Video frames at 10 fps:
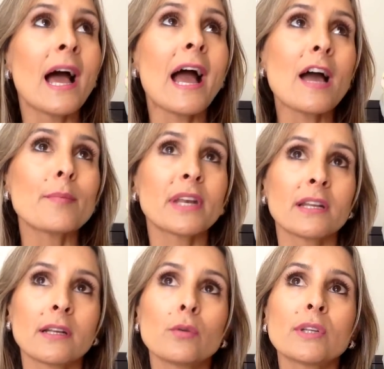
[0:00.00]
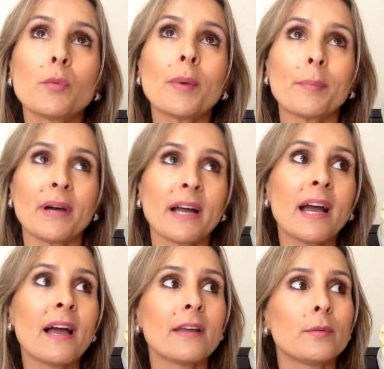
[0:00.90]
Ah, Brena, eu tenho um
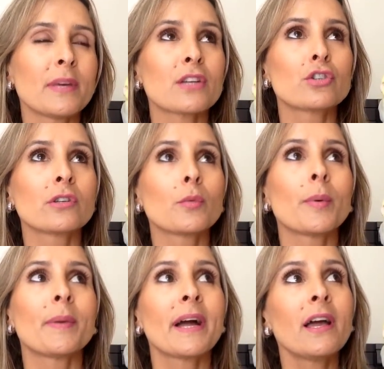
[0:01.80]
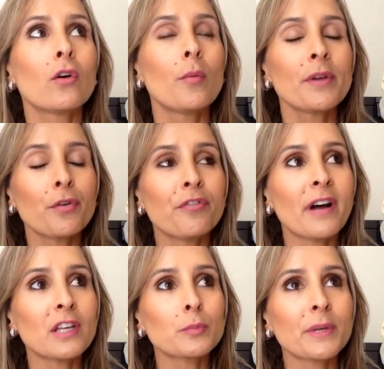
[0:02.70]
papagaio, minha tia tem um papagaio, como que eu
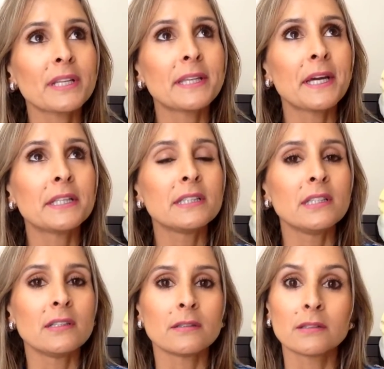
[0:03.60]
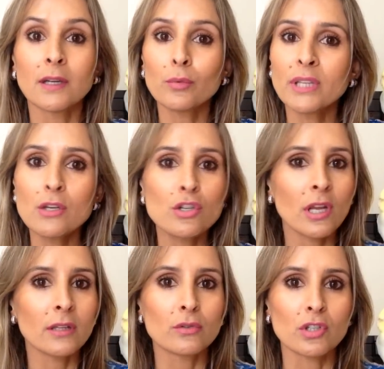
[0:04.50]
faço para ter anilha? Não tem
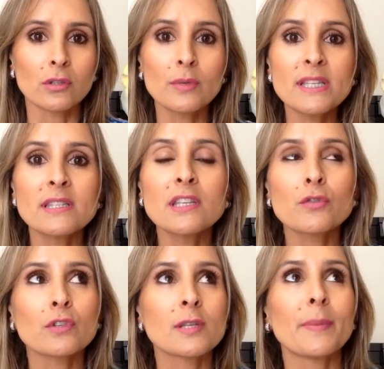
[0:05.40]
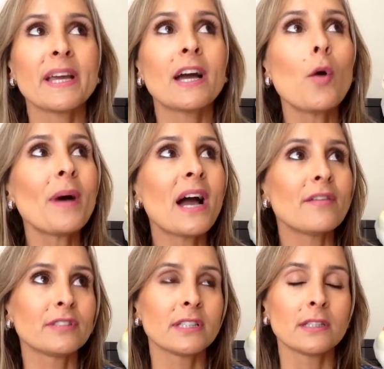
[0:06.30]
jeito, gente. Não existe você pegar uma
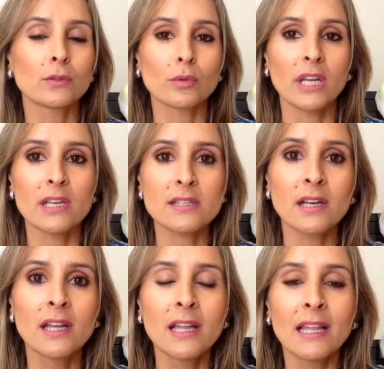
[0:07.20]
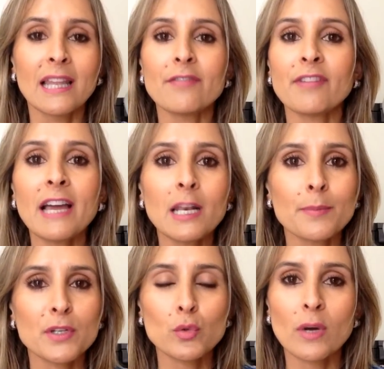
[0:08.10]
ave na natureza, levar ela
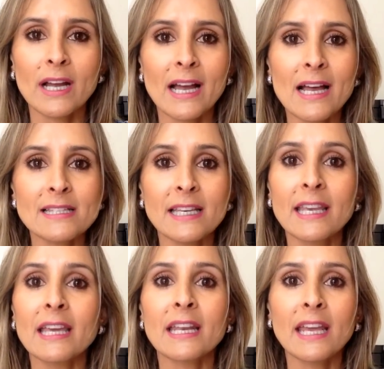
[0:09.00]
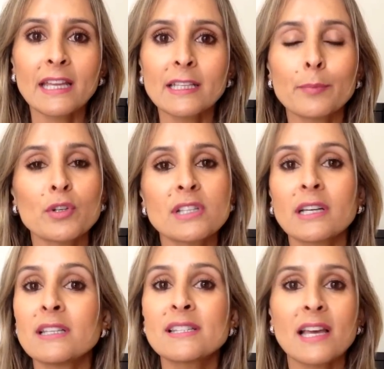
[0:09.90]
para sua casa e querer depois
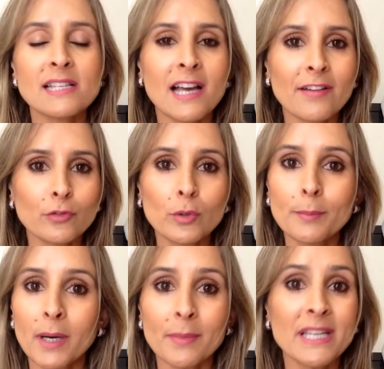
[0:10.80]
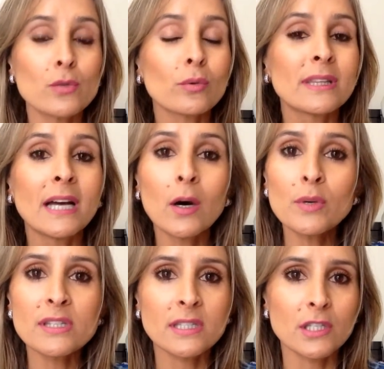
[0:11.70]
legalizar essa ave no Ibama. Isso
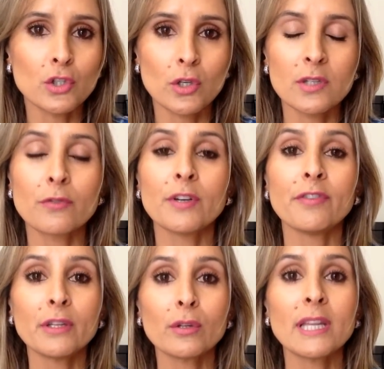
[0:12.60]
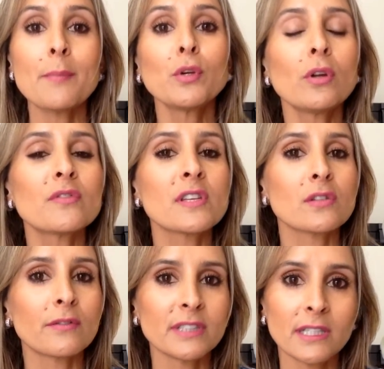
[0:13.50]
não existe. Isso foi feito até
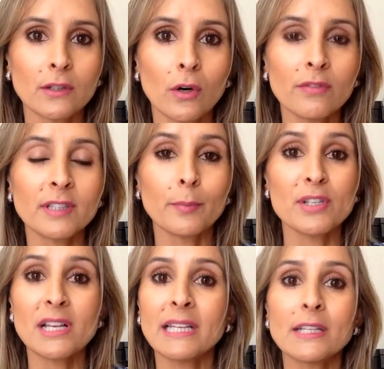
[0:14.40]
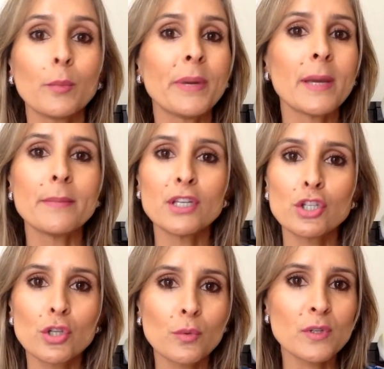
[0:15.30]
1999, depois a lei não
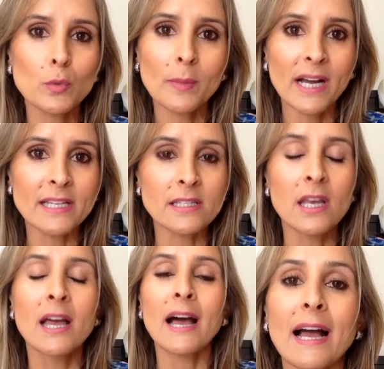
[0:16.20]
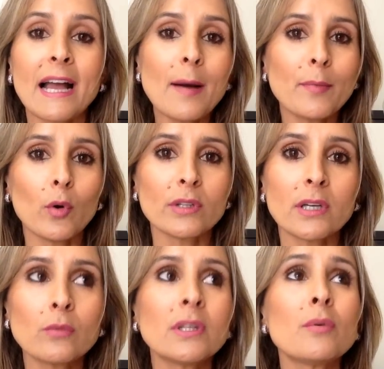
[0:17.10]
permitiu isso mais. Acabou.
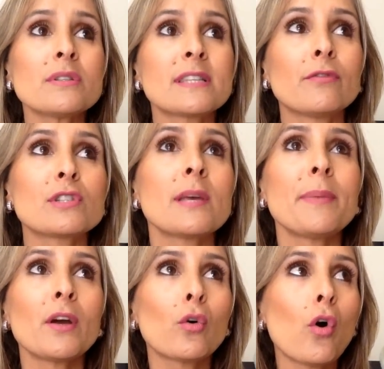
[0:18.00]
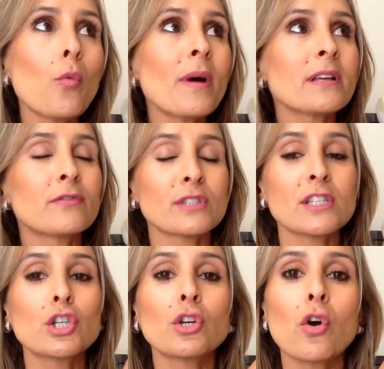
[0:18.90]
Então, não, se você pegou, uma, se
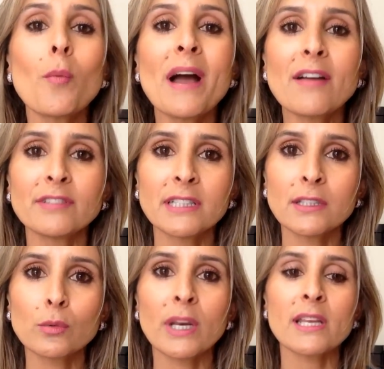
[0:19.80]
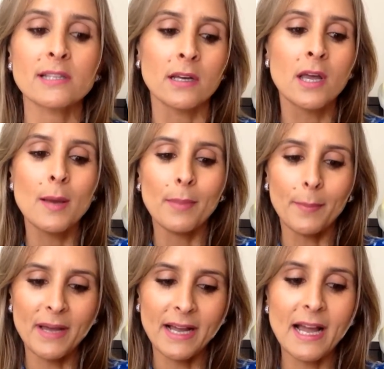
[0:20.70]
você tirou uma ave da natureza,
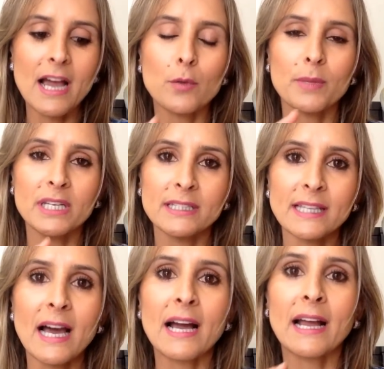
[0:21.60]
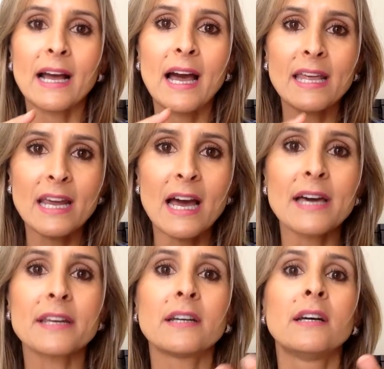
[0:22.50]
papagaio, maritaca,
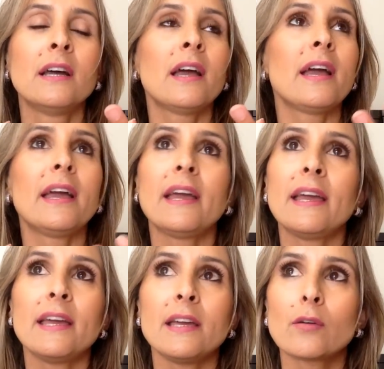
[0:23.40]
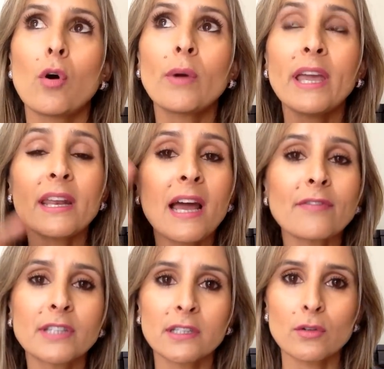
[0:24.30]
arara, é, qualquer
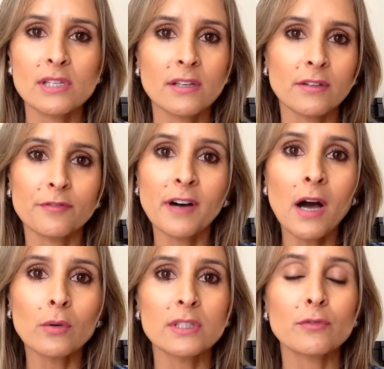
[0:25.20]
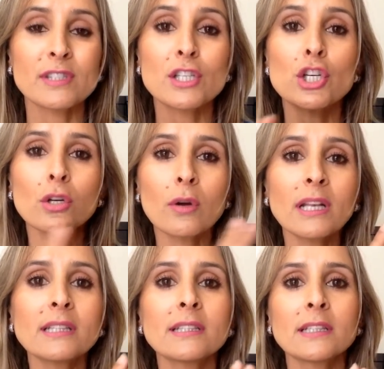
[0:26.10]
ave da nossa fauna, se você tirou
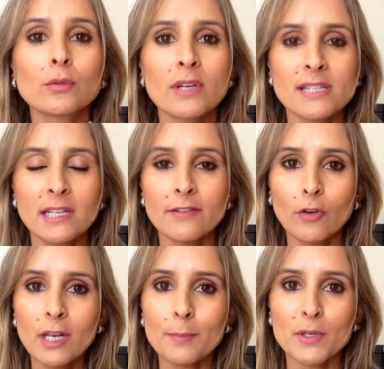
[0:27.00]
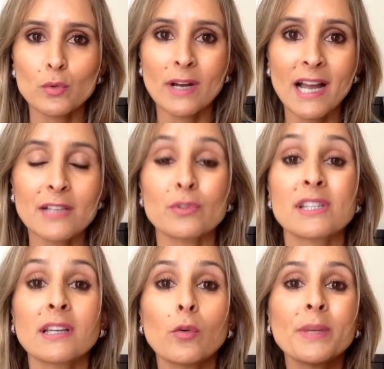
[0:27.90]
ela da natureza, levou ela para sua casa,
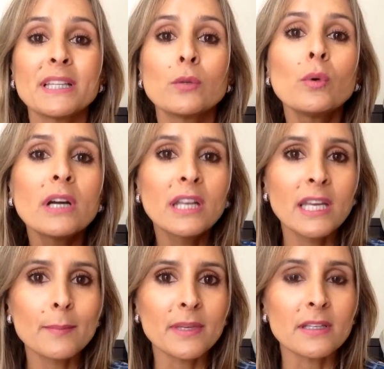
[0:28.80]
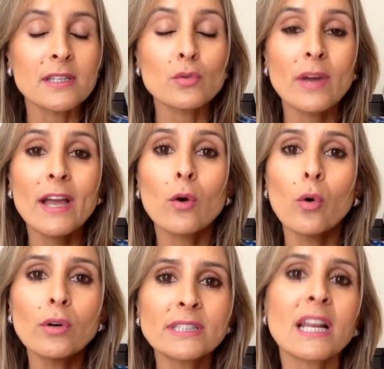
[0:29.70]
você está cometendo um crime. Isso é
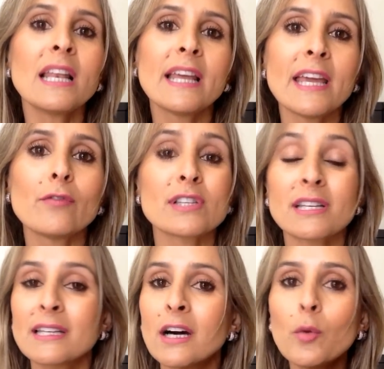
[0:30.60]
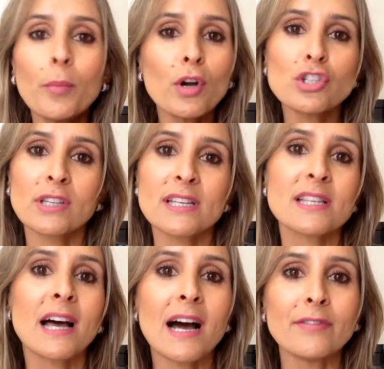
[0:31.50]
contra a lei. Você não pode ter
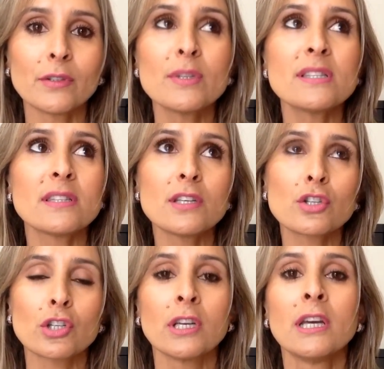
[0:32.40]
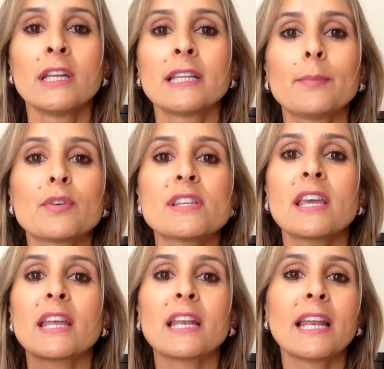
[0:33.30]
essa ave. Não existe. Depois se
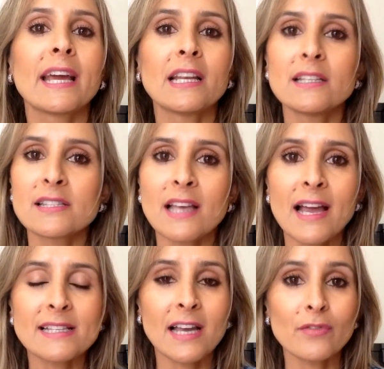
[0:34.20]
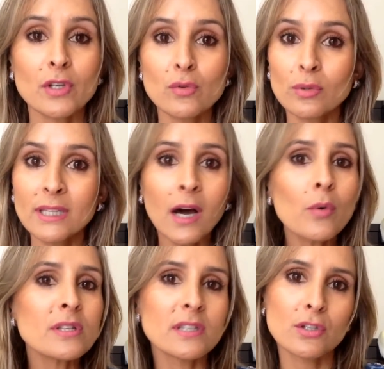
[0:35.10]
querer legalizar essa ave, isso
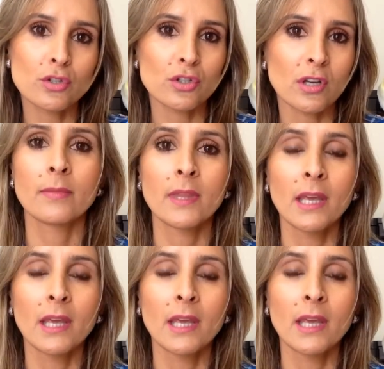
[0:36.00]
não existe.